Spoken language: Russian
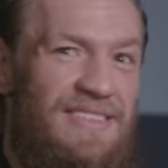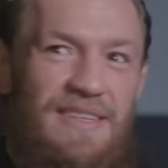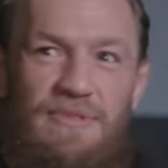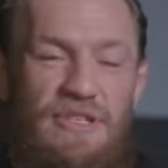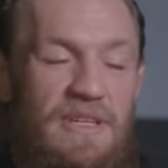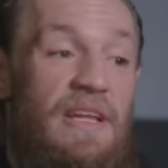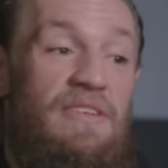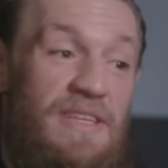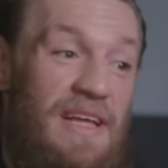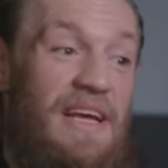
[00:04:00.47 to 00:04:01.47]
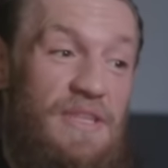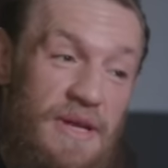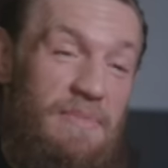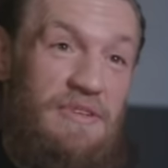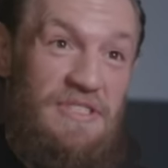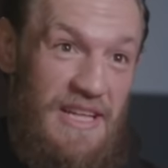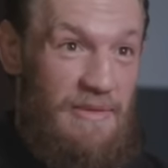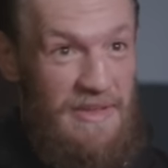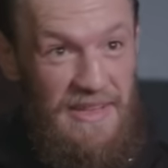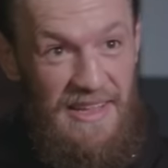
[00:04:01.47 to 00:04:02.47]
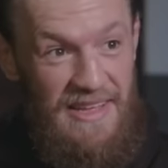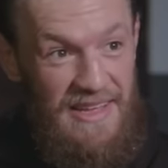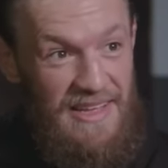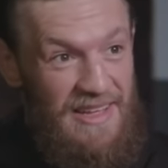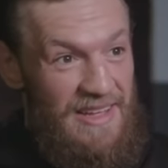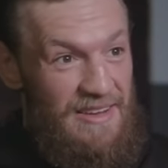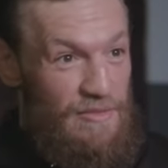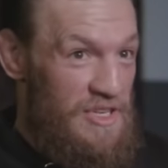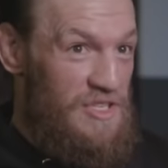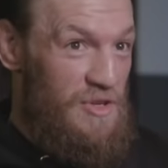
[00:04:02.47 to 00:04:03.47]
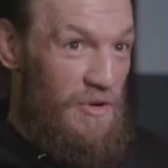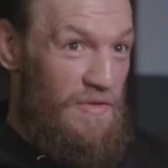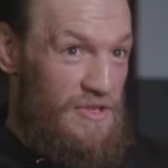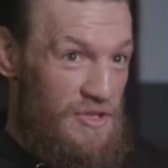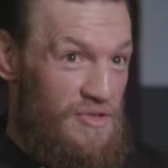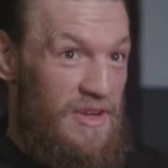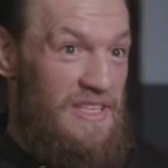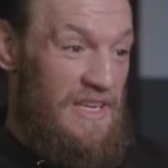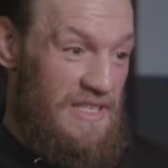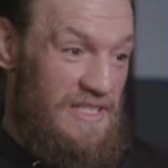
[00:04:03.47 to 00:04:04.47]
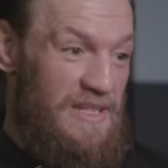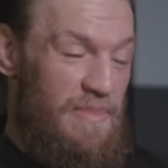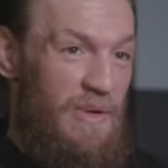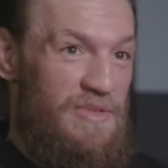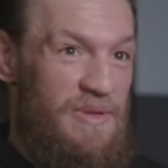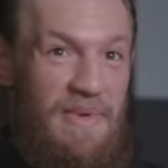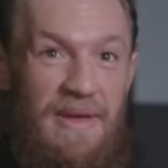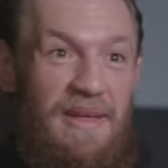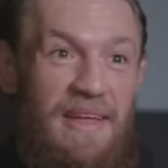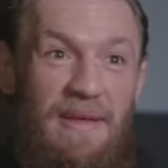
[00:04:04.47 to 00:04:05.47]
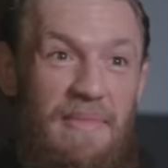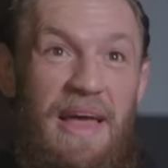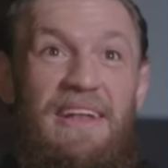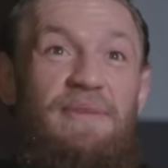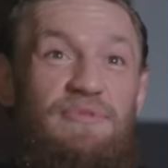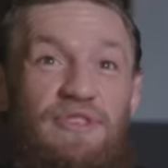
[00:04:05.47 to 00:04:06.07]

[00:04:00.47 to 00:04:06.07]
подобное дерьмо, и недавно фотки были... И недавно фотки опубликовали в преддверии этого поединка, где